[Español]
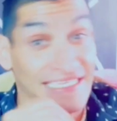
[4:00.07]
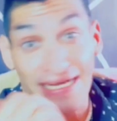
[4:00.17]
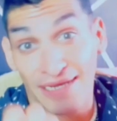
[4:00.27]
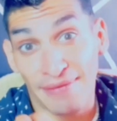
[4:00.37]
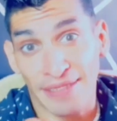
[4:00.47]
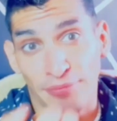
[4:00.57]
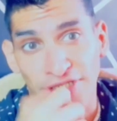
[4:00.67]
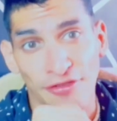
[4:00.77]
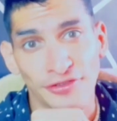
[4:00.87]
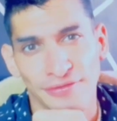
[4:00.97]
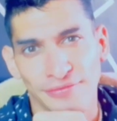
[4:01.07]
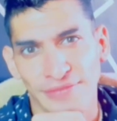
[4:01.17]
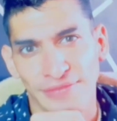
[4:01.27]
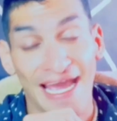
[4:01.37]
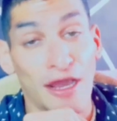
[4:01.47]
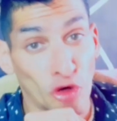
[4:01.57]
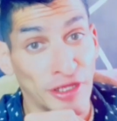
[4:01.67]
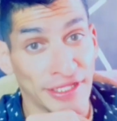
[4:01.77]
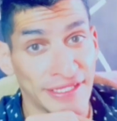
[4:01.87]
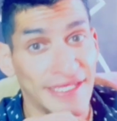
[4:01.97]
y en la Cámara de Diputados y ya
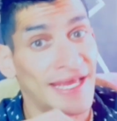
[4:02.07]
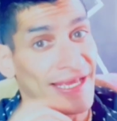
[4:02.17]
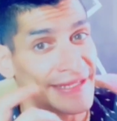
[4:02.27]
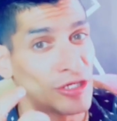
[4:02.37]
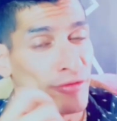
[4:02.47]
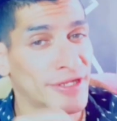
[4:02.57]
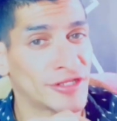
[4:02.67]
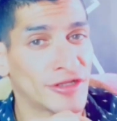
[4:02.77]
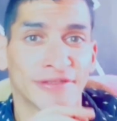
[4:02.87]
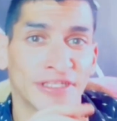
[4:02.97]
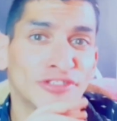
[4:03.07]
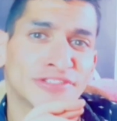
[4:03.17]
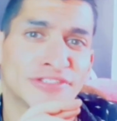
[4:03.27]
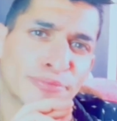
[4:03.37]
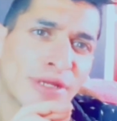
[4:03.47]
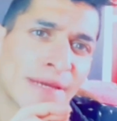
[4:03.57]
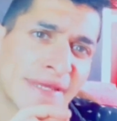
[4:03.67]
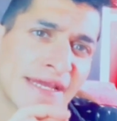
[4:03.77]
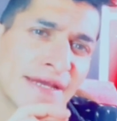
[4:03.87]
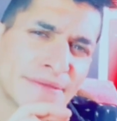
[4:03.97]
hoy en día en el gobierno de nuestra República
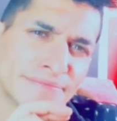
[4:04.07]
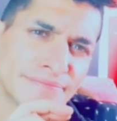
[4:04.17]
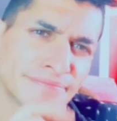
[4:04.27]
Mexicana?